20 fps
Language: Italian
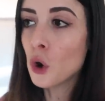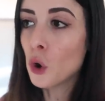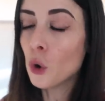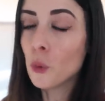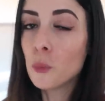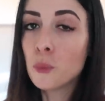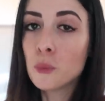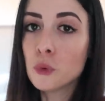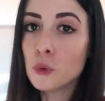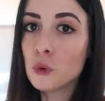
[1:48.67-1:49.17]

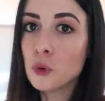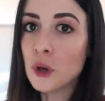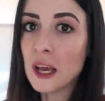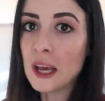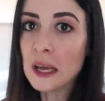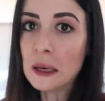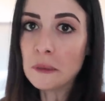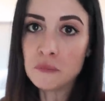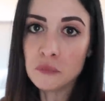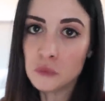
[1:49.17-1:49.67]

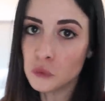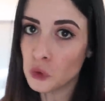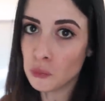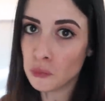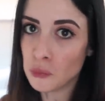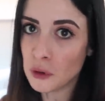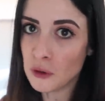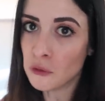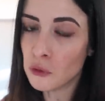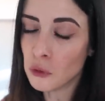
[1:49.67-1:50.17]
oppure
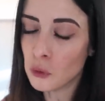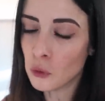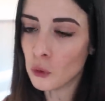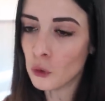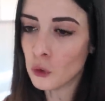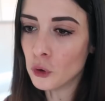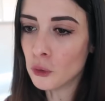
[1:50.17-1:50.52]
non bevo,